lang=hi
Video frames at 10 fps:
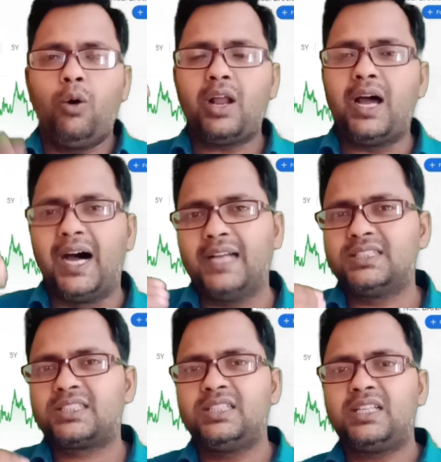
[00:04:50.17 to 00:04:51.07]
और आज
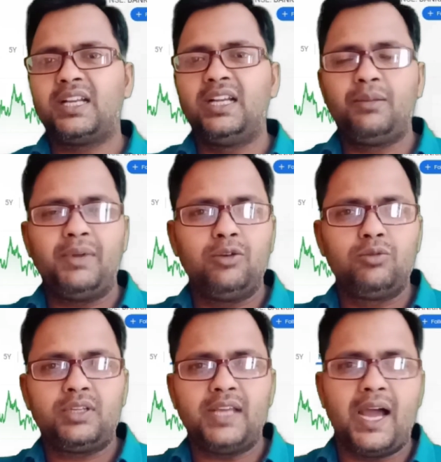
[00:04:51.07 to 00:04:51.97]
इसकी करंट वैल्यू
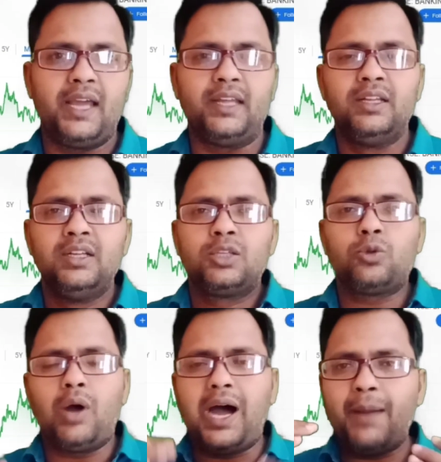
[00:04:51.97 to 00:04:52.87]
क्या है
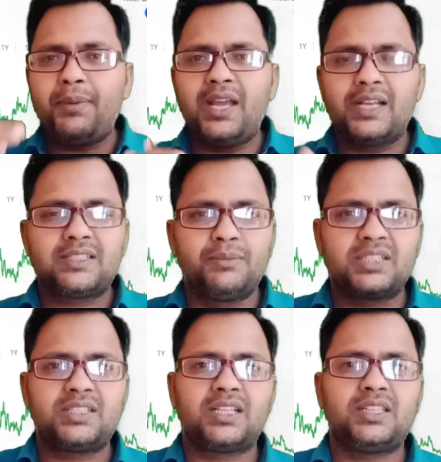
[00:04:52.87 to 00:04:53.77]
तो आप यहाँ
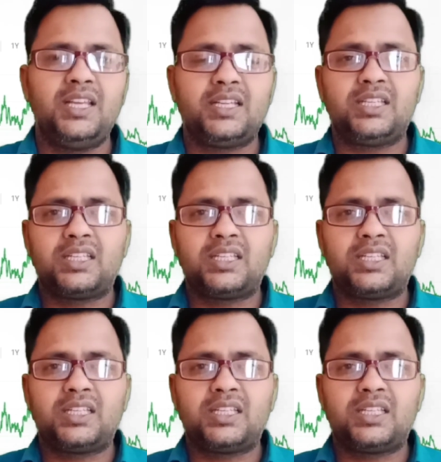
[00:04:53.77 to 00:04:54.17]
समझ सकते हैं कि